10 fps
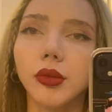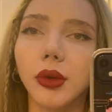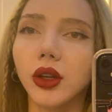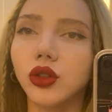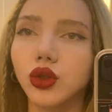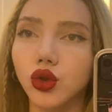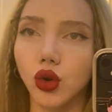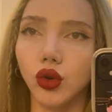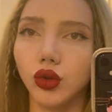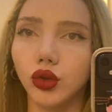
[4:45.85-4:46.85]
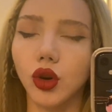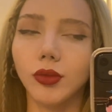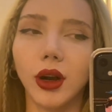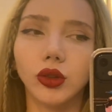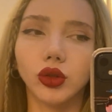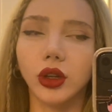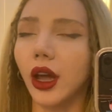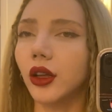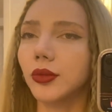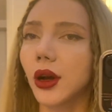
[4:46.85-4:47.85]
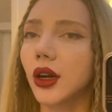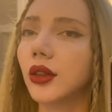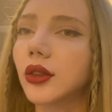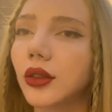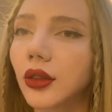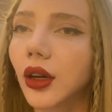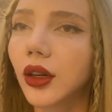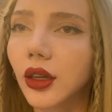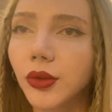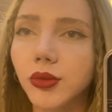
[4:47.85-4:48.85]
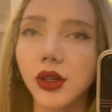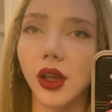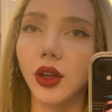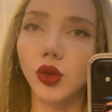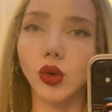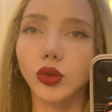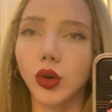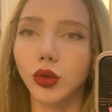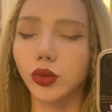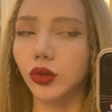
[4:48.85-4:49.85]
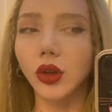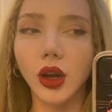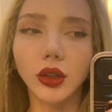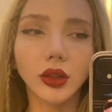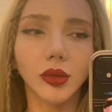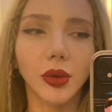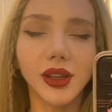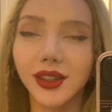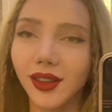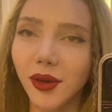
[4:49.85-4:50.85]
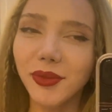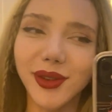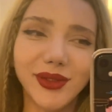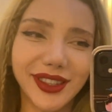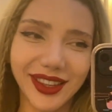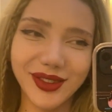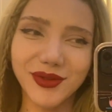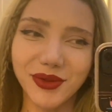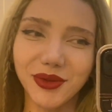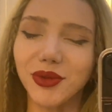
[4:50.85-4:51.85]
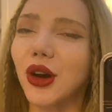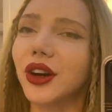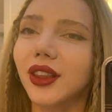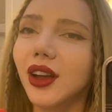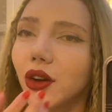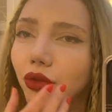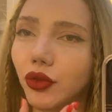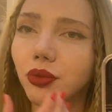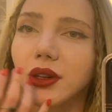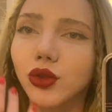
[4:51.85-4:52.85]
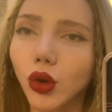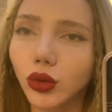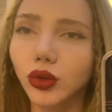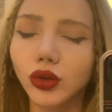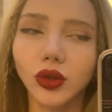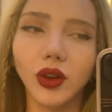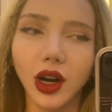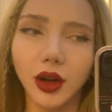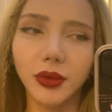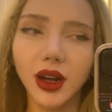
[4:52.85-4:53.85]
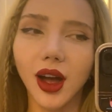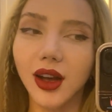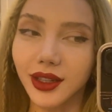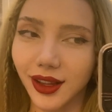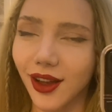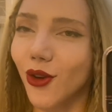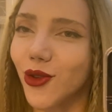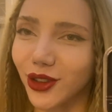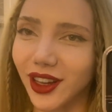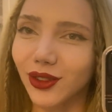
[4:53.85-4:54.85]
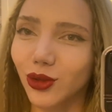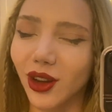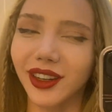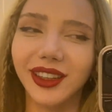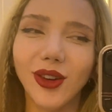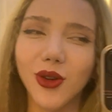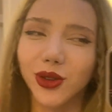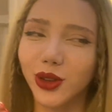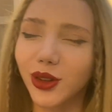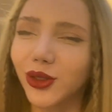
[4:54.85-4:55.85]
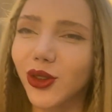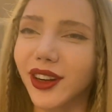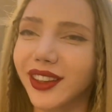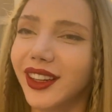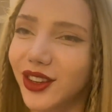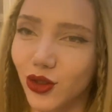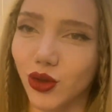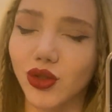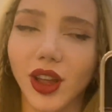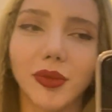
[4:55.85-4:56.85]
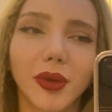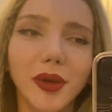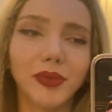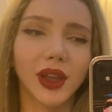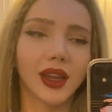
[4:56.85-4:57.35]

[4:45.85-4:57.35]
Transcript: Bence çok normal duruyor yani bakıldığında kimse dolgu olduğunu anlamaz. Tam benim istediğim gibi bu arada hafif bir dolgunluk var ama asla ördek dudak değil. Ördek dudaktan hiç hoşlanmam.